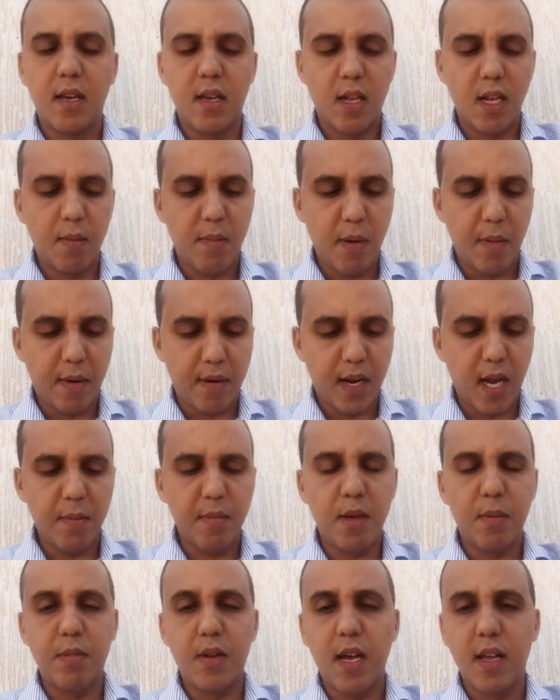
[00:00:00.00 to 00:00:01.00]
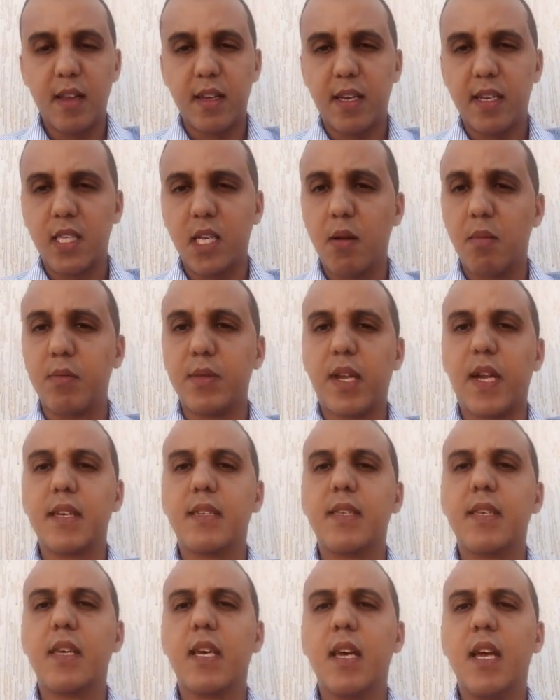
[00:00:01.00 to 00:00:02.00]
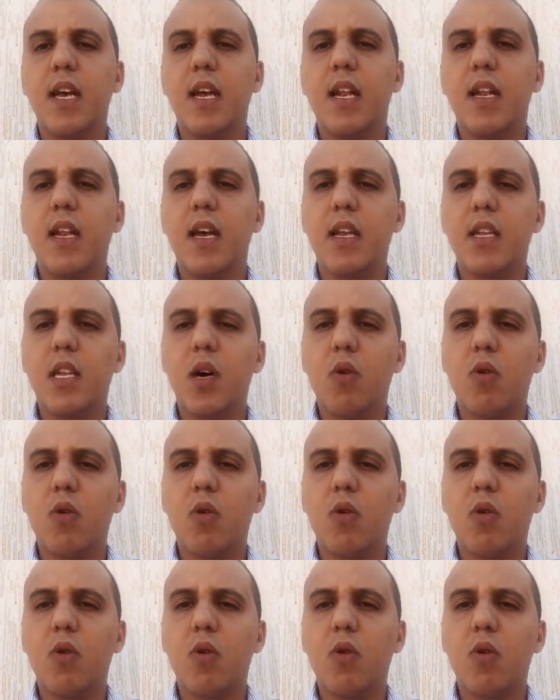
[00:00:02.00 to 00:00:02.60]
الباب الرابع من هذا الكتاب المدرسي لانه